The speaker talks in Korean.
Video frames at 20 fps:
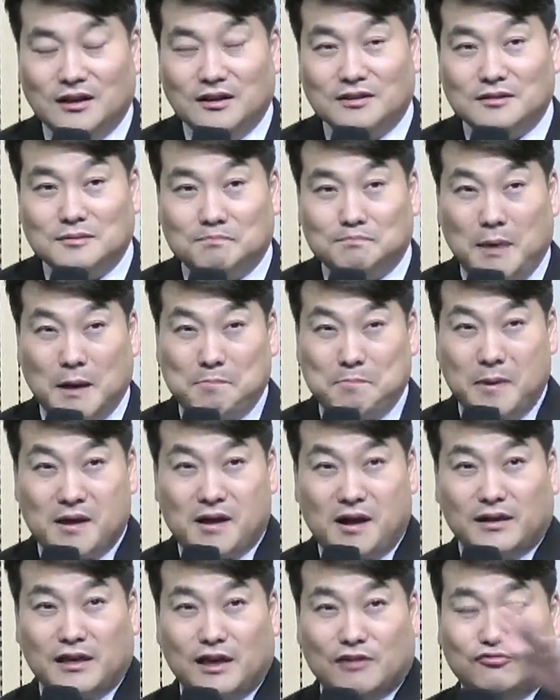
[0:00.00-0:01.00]

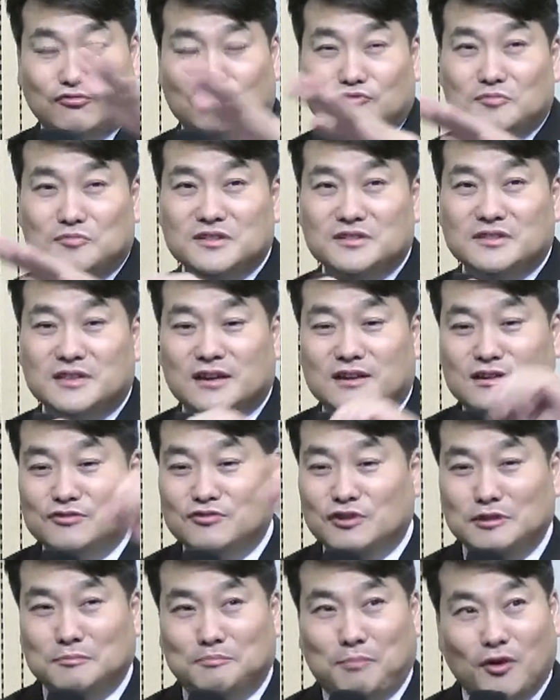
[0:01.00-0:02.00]
빽빽하게 구름인데, 그
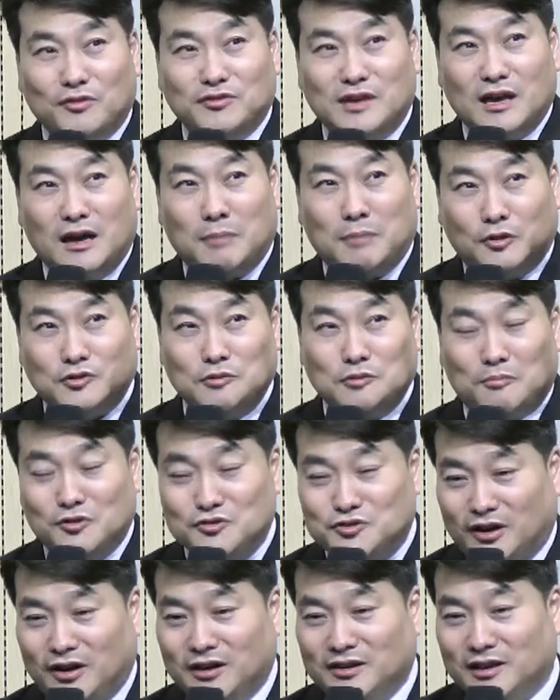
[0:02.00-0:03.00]
위에서 번개가
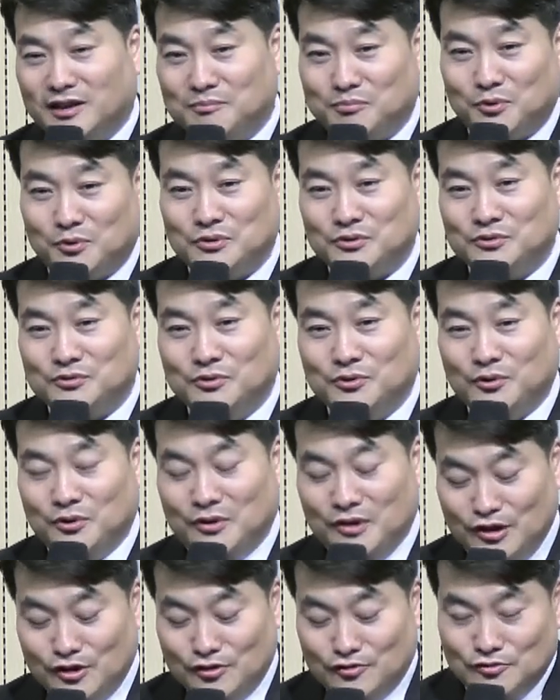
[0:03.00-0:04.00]
번쩍번쩍 하는 게 보이고,
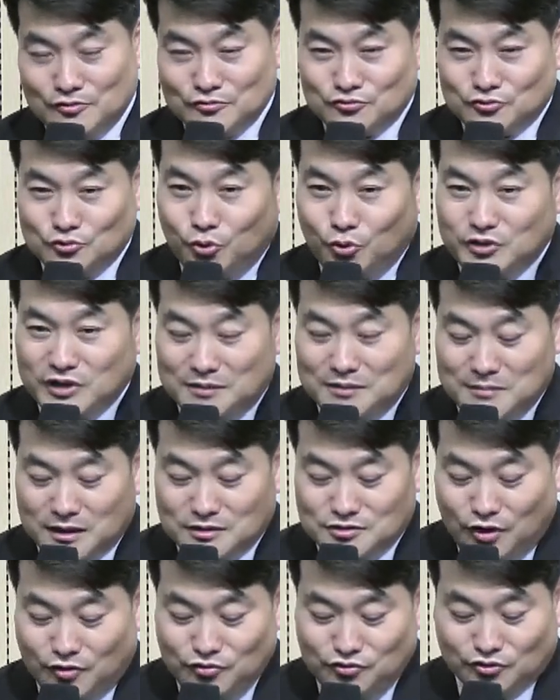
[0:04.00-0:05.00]
소리가 막
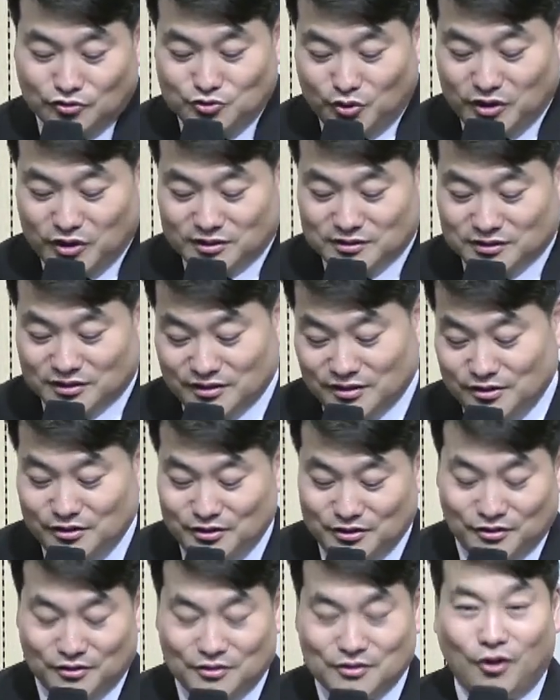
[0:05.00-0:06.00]
천둥 소리가
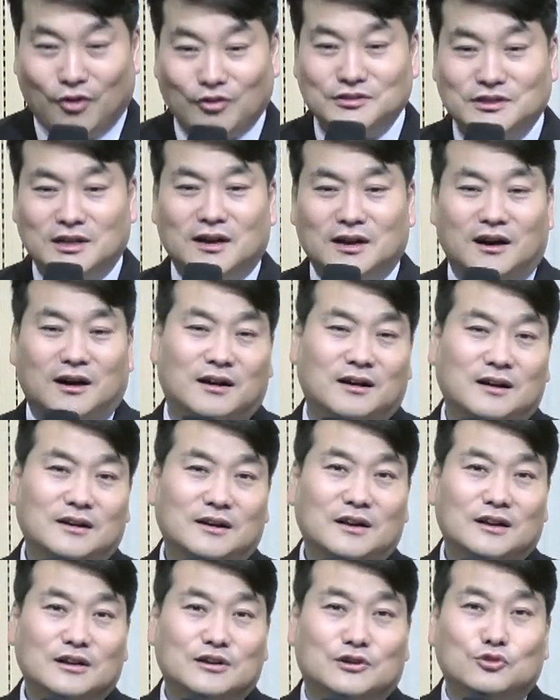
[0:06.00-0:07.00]
들려요. 거기다가
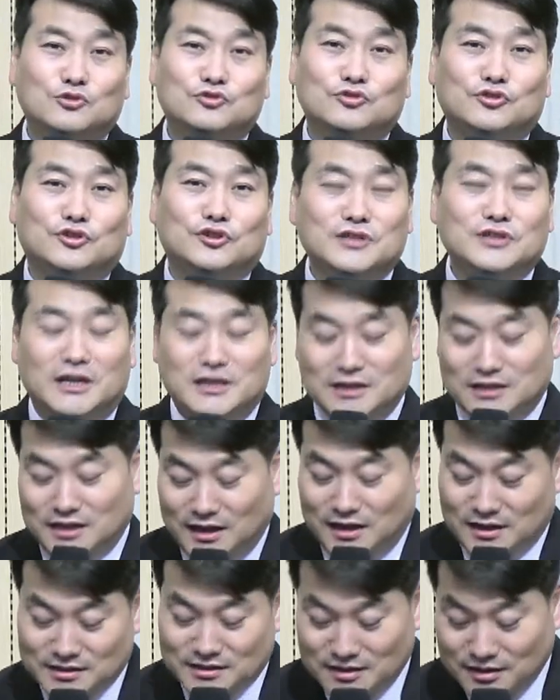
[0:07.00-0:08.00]
그것으로 끝나는 게
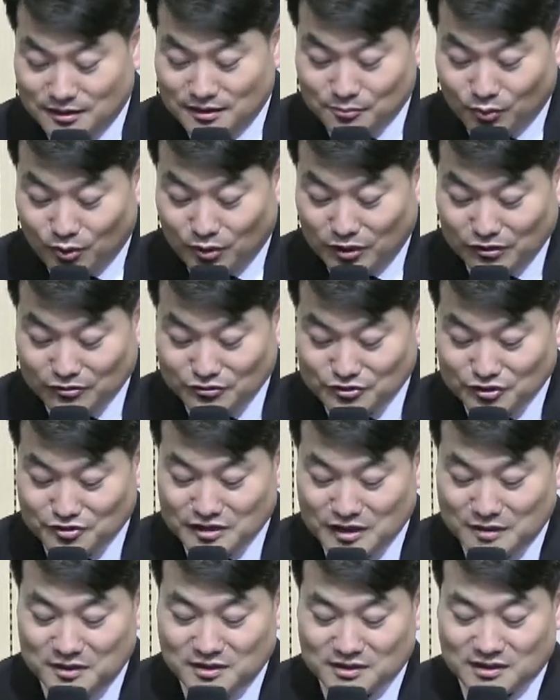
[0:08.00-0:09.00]
아니라, 뭐라고
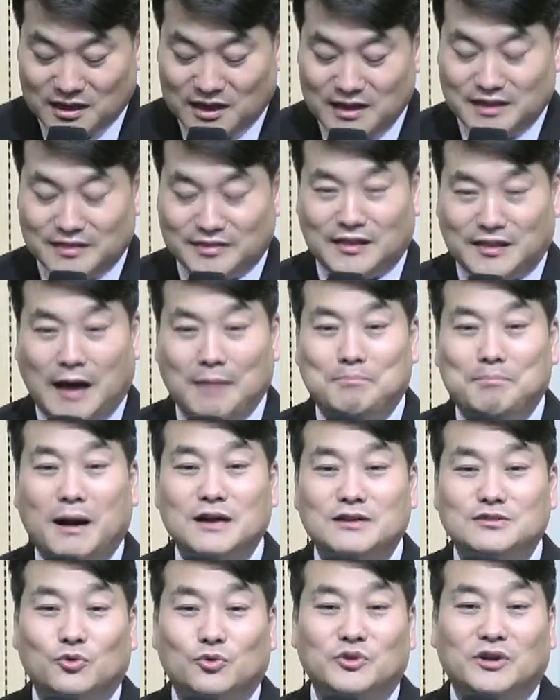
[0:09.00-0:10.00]
써있냐면 나팔
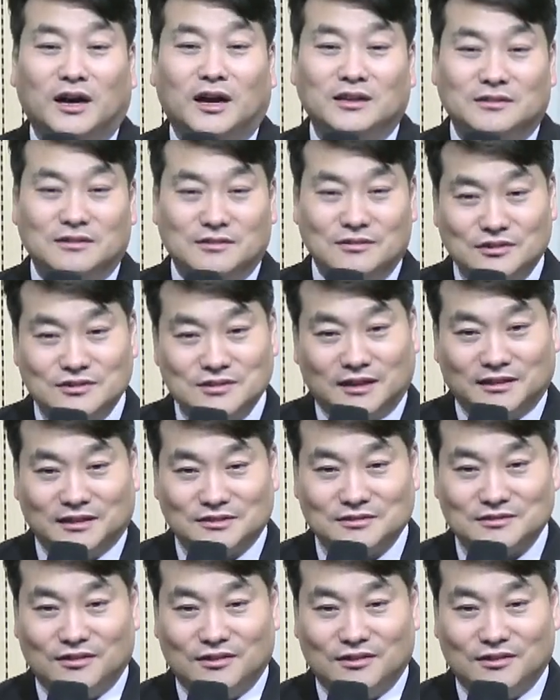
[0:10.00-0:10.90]
소리까지 들려, 산에서.